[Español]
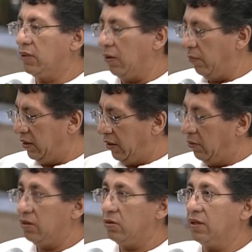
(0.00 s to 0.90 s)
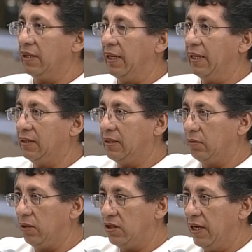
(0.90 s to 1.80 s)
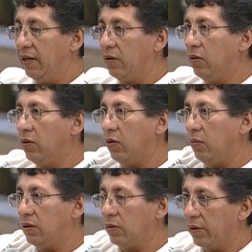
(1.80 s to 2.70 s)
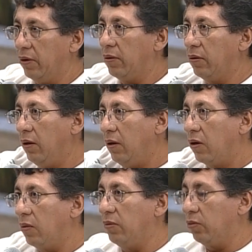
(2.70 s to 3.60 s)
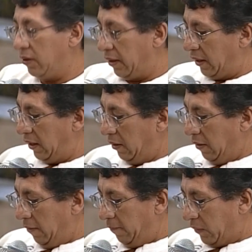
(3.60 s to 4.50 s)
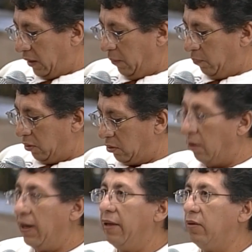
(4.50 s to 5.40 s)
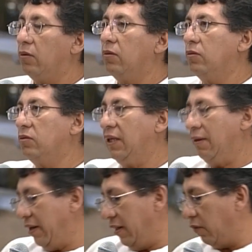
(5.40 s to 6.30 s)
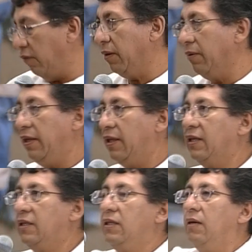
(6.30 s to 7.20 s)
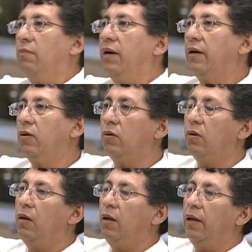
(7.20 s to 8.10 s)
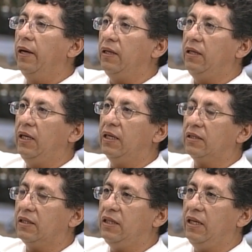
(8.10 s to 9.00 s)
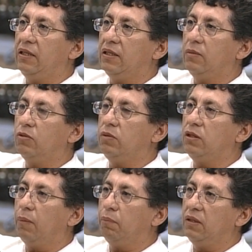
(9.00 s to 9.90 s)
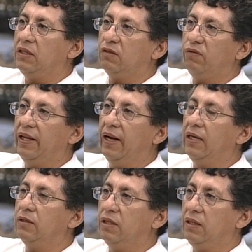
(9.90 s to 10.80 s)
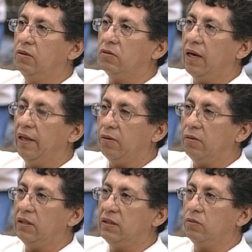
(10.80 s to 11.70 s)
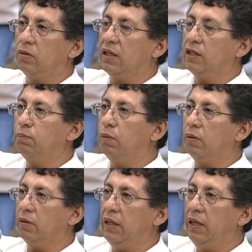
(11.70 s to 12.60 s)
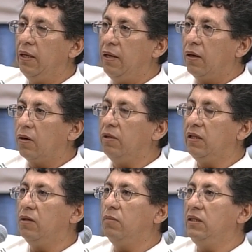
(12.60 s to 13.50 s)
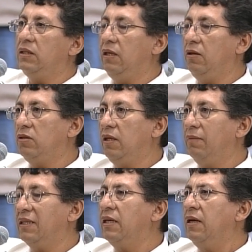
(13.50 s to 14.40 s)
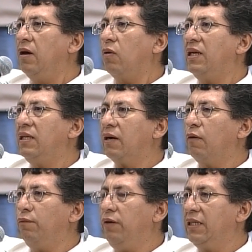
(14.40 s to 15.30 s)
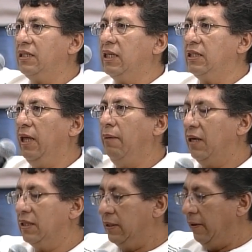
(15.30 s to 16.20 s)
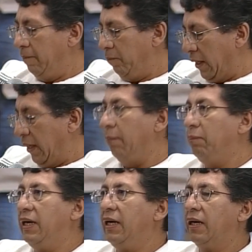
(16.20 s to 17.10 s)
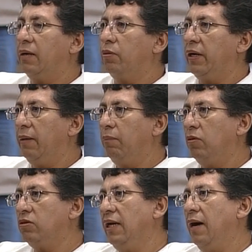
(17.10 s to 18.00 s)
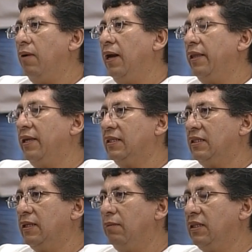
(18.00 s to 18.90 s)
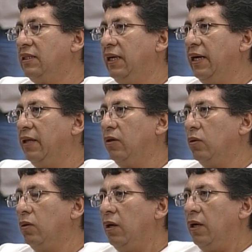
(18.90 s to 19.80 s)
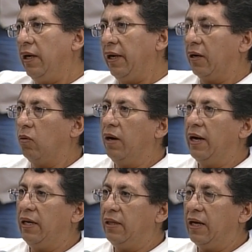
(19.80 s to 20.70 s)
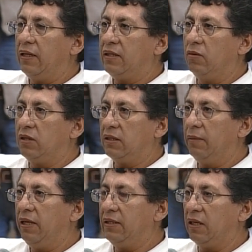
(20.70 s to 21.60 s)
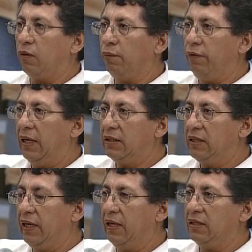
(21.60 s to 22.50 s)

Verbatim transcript: que cometieron estos ataques, tanto en Chalco como en Torreón, como en Monterrey. Y por otro lado, usted habla de confiabilidad y sin embargo, en días recientes hemos visto a policías federales metidos a ladrones de autotransporte, cometiendo homicidios y demás. ¿Cuál es la confianza si además en PGR, por ejemplo, se habla de que se está investigando irregularidades en los exámenes de confianza y en el